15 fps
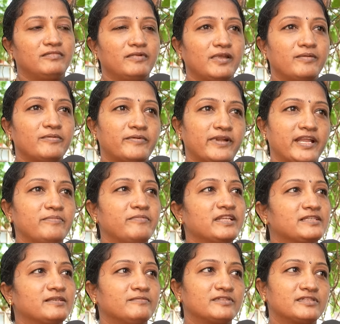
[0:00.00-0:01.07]
మేము ఇప్పుడు
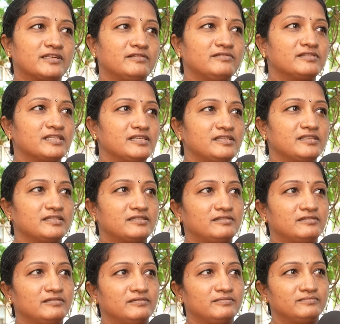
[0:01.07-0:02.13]
ఎనిమిది సంవత్సరాల నుంచి
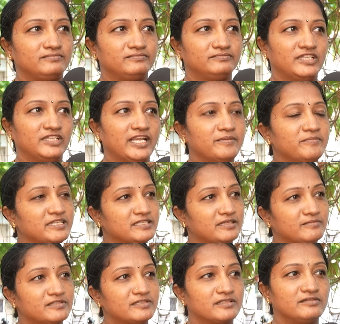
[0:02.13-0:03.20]
చేస్తున్నాం ఎనిమిది
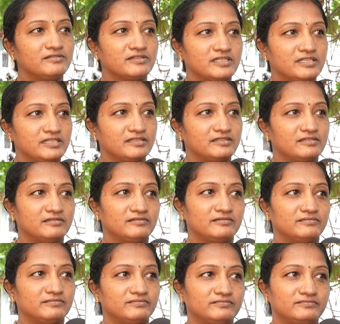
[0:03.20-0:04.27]
సంవత్సరాల నుంచి చేస్తున్నాం
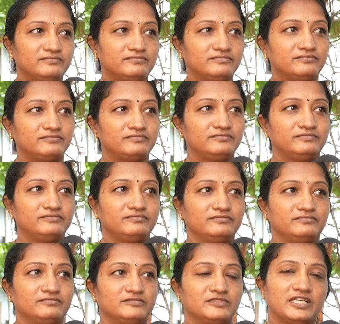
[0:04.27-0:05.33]

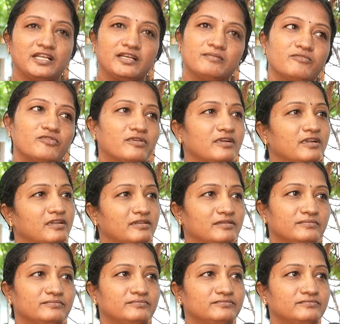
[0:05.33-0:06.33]
చేస్తున్నాం హన్నంకొండని